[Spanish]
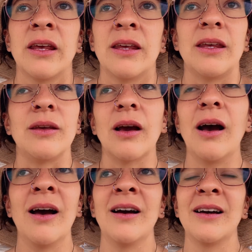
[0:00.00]
Y
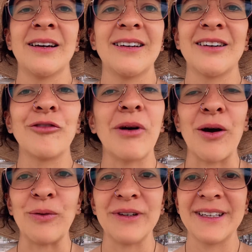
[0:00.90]

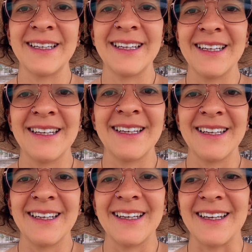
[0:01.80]
wow, ah,
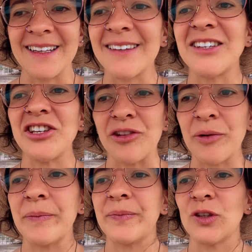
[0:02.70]
es chido.